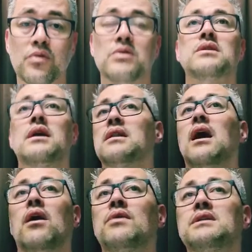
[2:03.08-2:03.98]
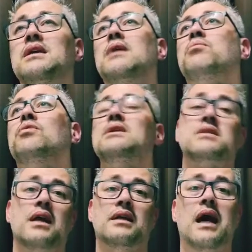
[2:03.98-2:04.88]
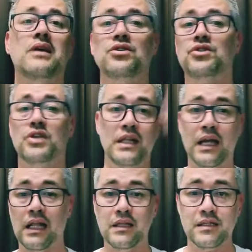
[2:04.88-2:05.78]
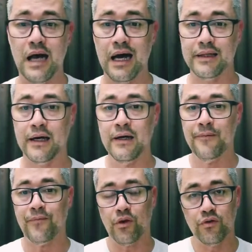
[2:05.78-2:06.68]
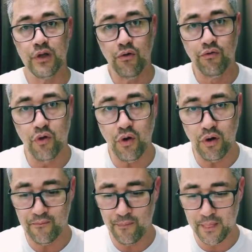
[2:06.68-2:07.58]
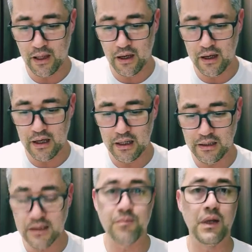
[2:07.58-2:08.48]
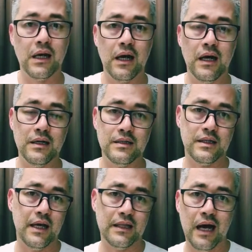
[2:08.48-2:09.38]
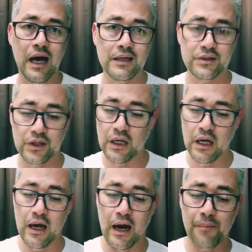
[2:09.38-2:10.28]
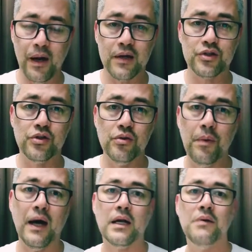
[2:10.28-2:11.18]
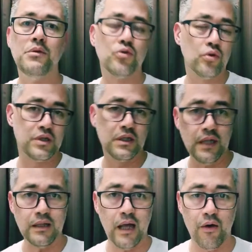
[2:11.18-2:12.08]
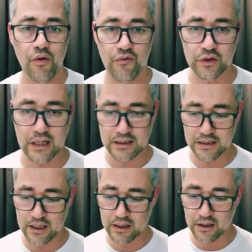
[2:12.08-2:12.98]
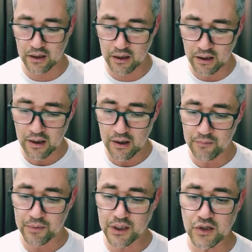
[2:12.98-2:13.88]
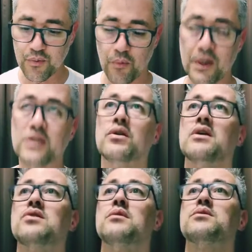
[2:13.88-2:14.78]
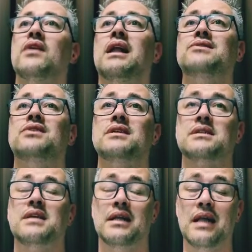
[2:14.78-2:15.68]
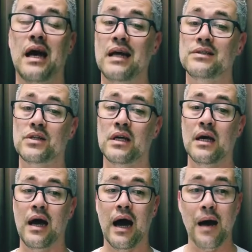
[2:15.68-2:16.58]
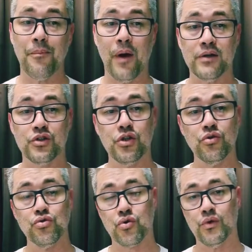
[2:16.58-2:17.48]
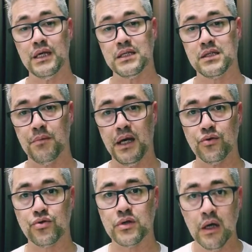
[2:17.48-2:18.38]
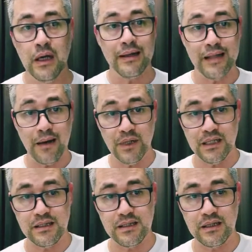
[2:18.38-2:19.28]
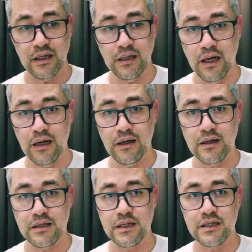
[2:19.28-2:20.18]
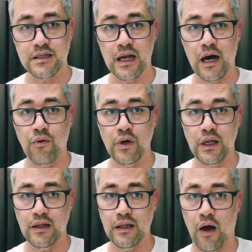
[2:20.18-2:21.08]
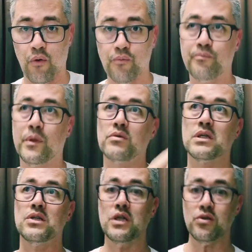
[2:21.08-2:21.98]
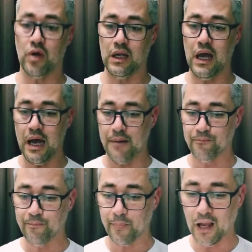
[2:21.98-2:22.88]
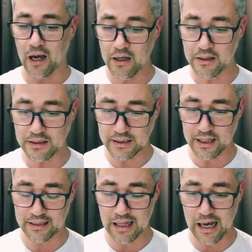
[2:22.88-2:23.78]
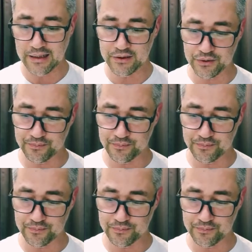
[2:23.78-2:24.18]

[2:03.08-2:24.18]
ocidental. Exemplo, ansiedade generalizada. Eu não vou é, explicar a ansiedade a partir do parâmetro ocidental. Eu vou trazer aqui, principalmente nós vamos falar de ansiedade a partir dos conhecimentos da medicina ancestral oriental. Então, se a gente olhar, a ansiedade